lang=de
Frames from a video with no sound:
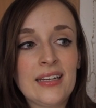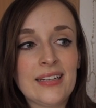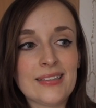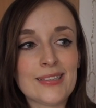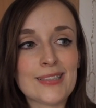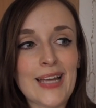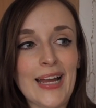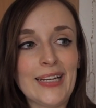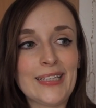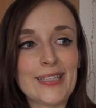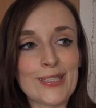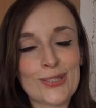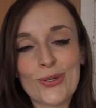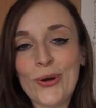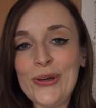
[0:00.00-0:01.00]
das ist eigentlich
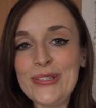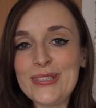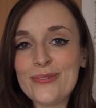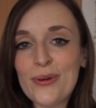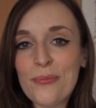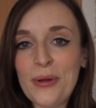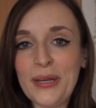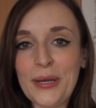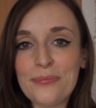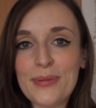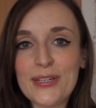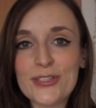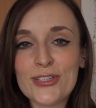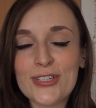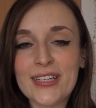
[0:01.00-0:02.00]
das Tollste, wenn man einen
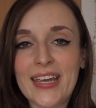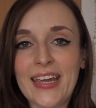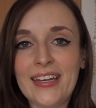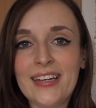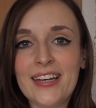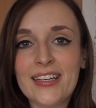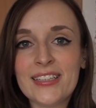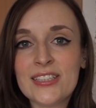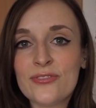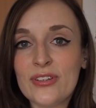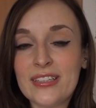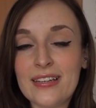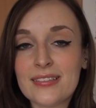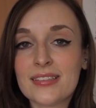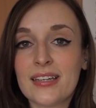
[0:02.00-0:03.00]
Menschen kennenlernt,
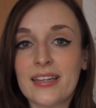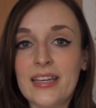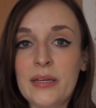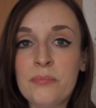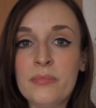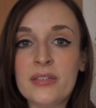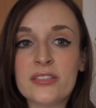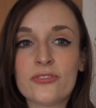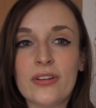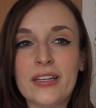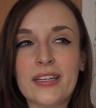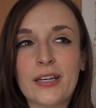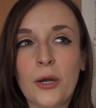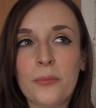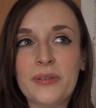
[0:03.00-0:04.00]
wenn das gegeben ist, weil
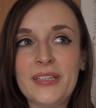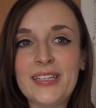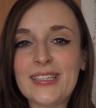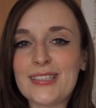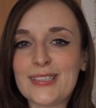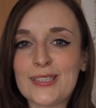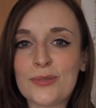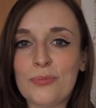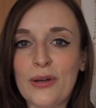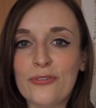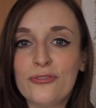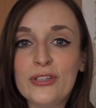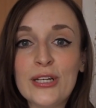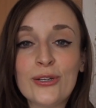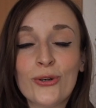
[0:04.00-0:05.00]
ich glaube nicht, dass das bei
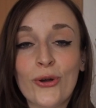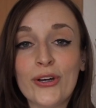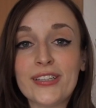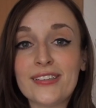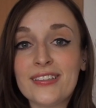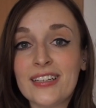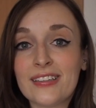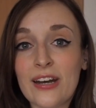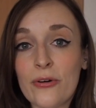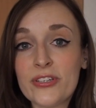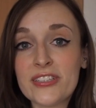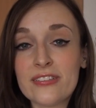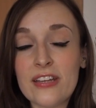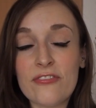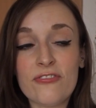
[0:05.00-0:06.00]
vielen Leuten hier
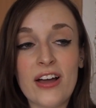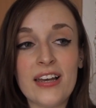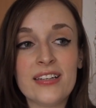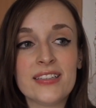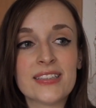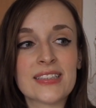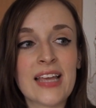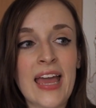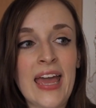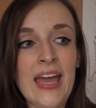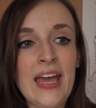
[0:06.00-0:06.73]
draußen der Fall ist.